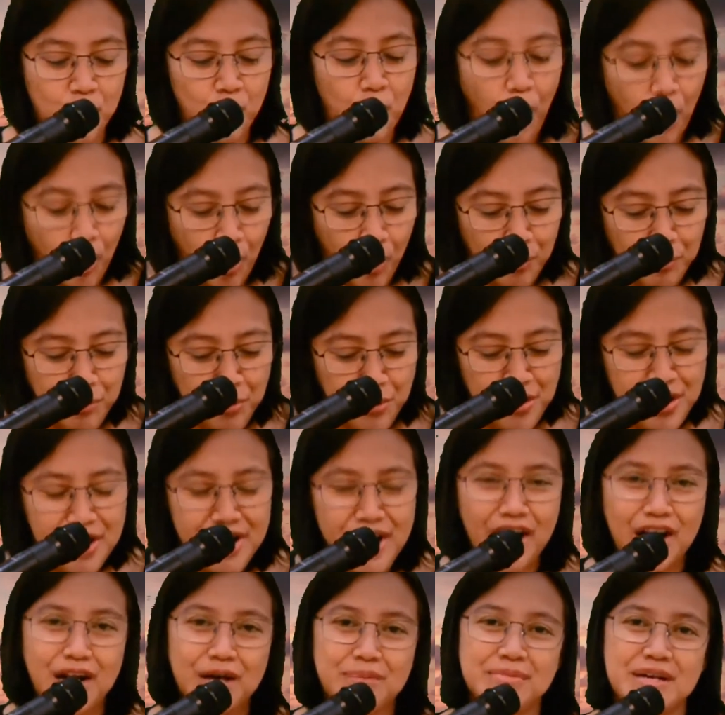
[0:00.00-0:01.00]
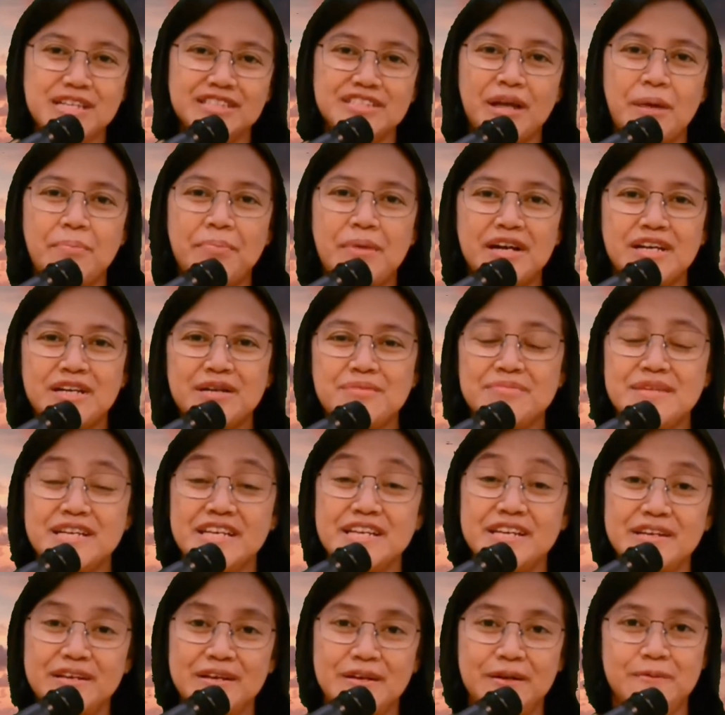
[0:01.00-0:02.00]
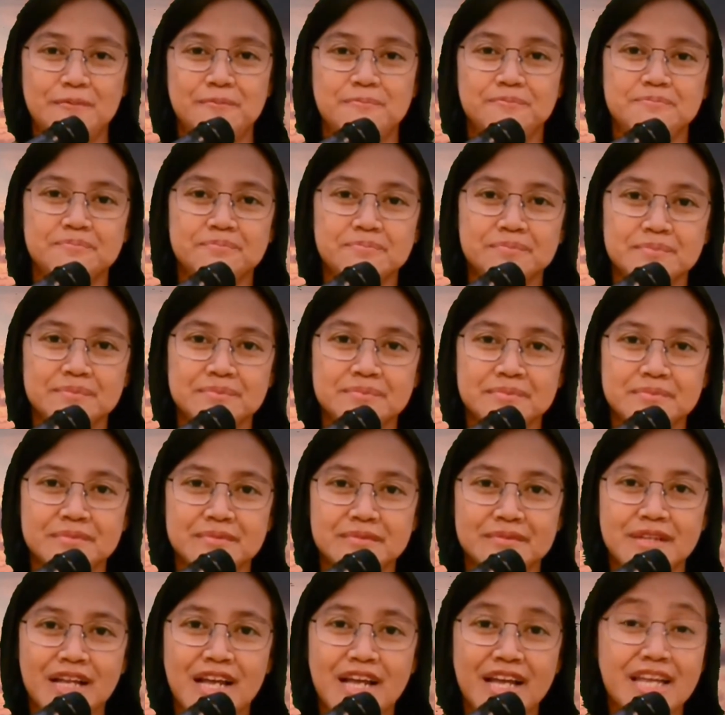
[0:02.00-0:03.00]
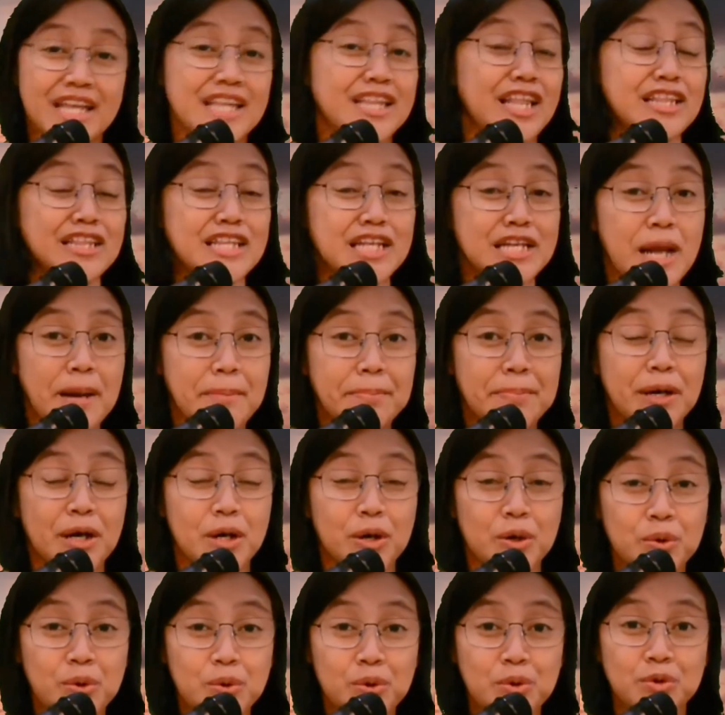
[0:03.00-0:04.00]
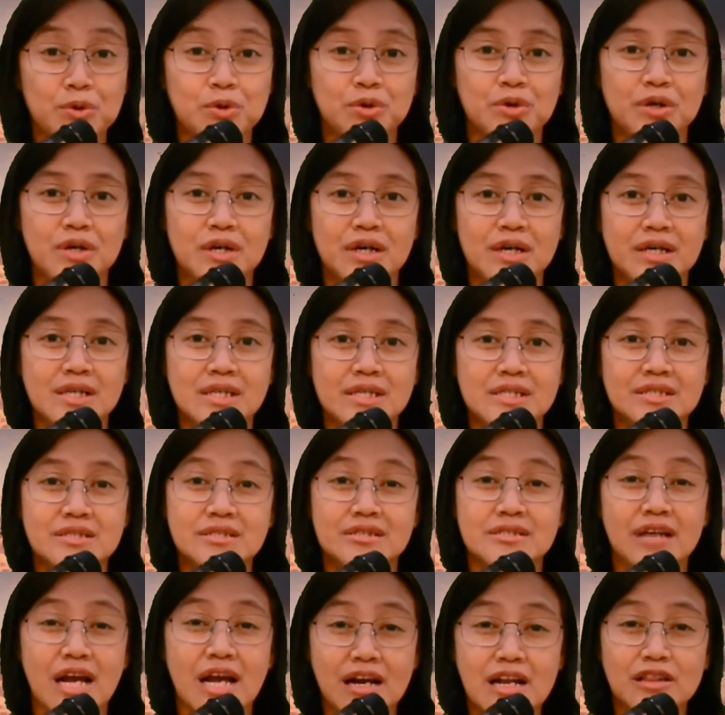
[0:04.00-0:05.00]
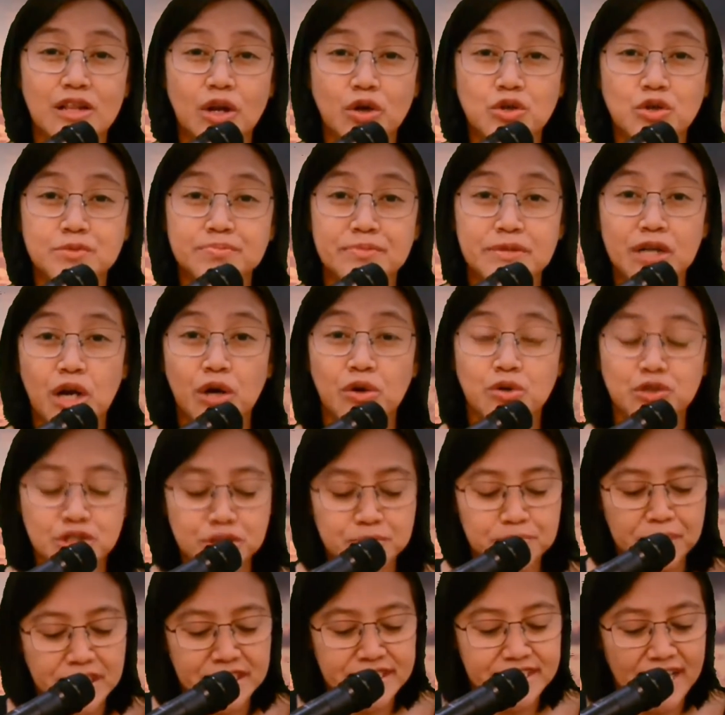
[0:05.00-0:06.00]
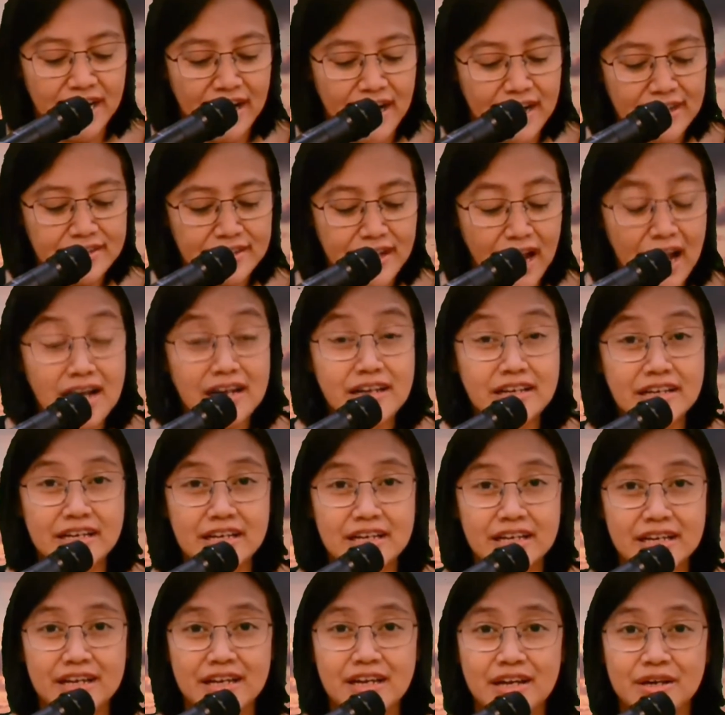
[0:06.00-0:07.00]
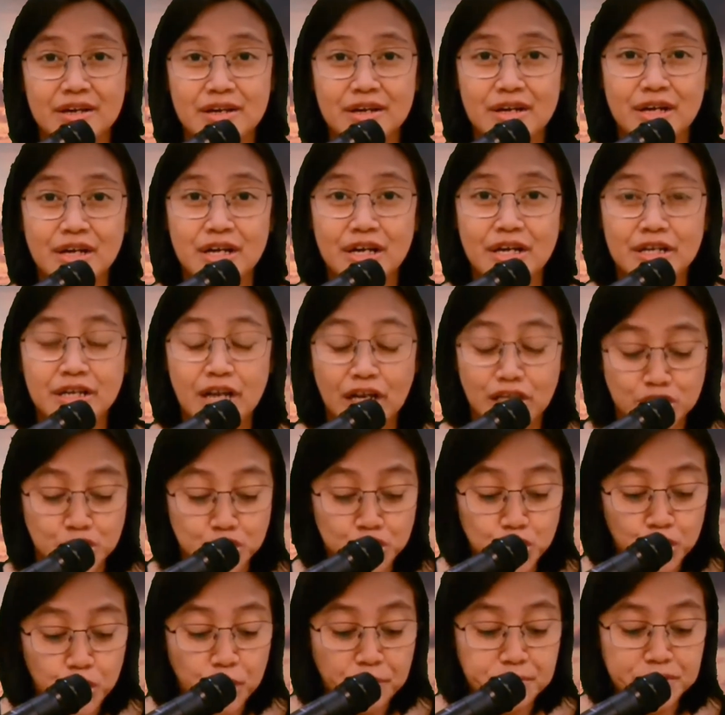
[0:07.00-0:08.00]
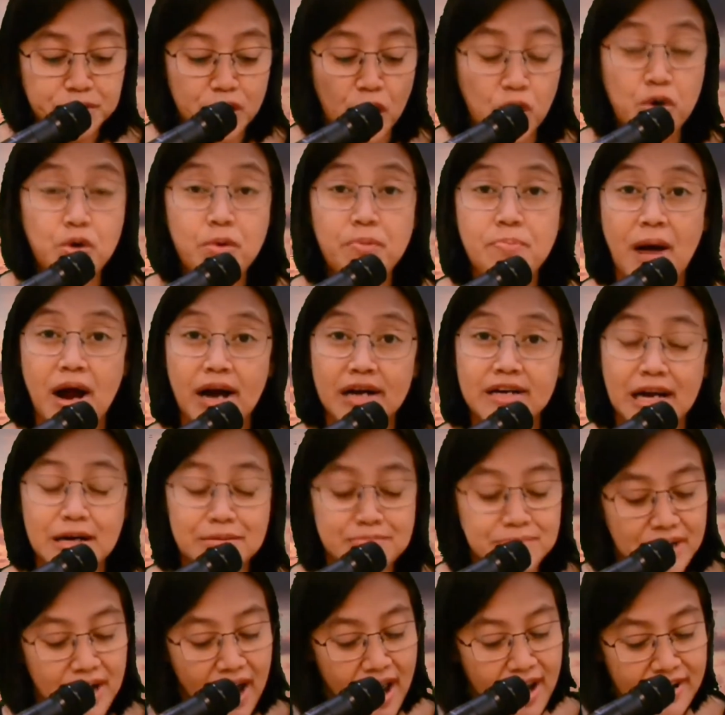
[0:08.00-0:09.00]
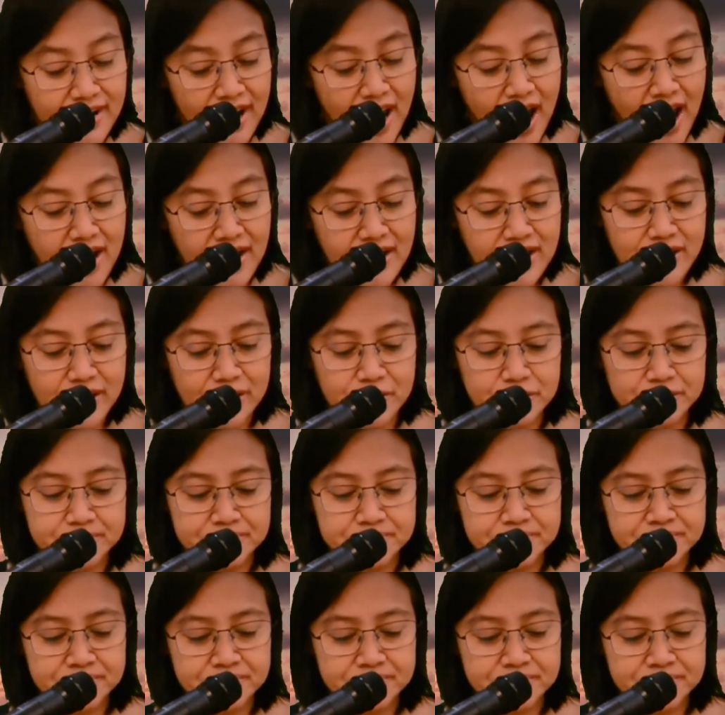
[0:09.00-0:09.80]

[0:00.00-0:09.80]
Walaupun dalam masa pandemi ini. Kita tidak perlu secara terus-menerus berjalan kaki yang cukup jauh bahkan berhari-hari.